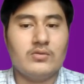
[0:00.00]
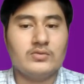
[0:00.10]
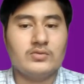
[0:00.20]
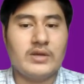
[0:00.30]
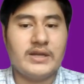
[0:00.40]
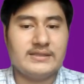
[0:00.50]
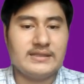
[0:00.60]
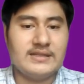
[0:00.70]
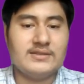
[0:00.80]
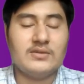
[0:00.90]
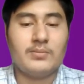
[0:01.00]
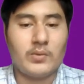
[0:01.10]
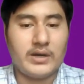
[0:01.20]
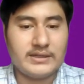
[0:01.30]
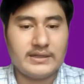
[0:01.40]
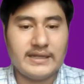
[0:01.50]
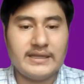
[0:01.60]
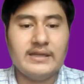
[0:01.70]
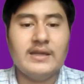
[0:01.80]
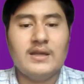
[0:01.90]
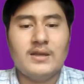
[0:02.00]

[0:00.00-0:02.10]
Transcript: उनको एक सेंसर प्रोवाइड कराएगी